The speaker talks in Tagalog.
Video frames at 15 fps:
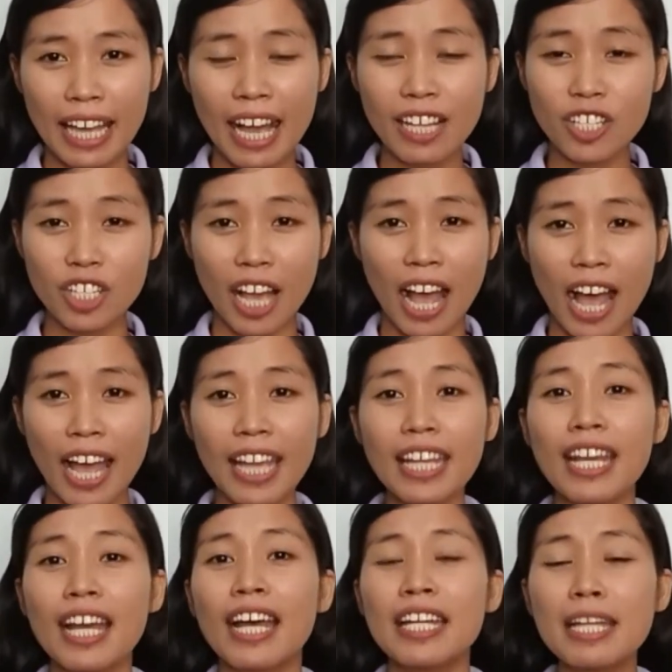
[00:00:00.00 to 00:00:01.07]
siya ay
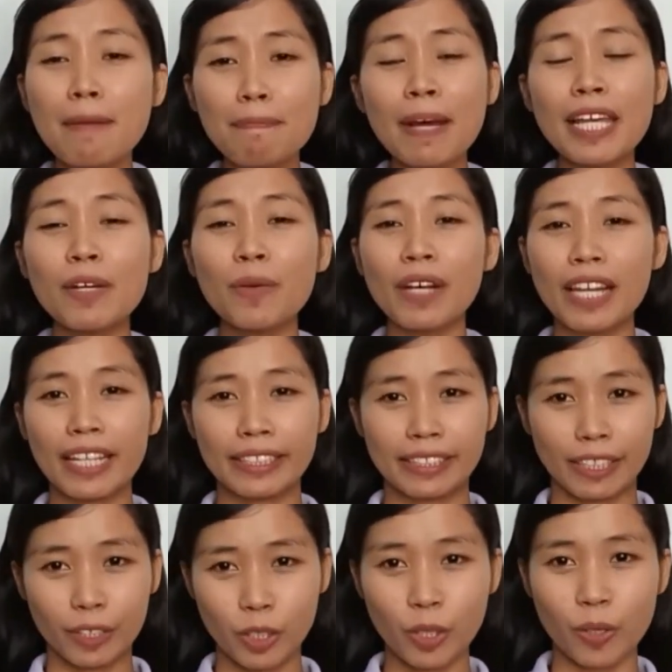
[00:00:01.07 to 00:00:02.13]
napahiwalay sa
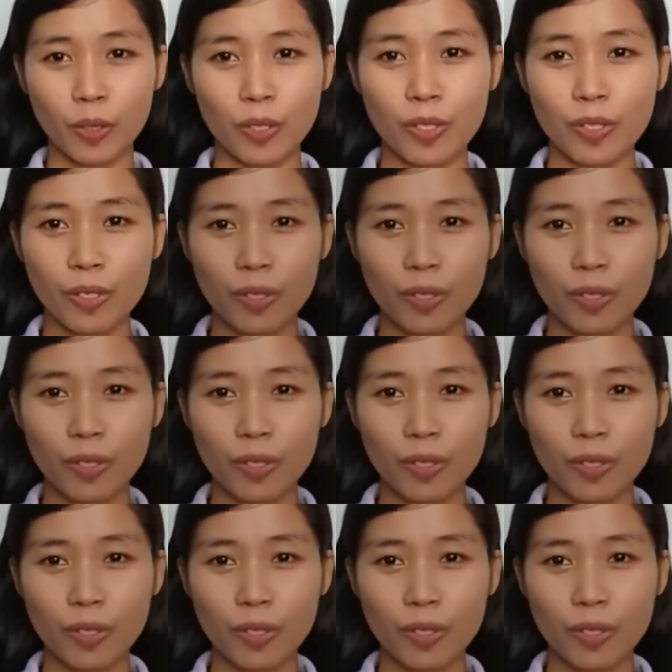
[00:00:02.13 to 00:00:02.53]
Diyos.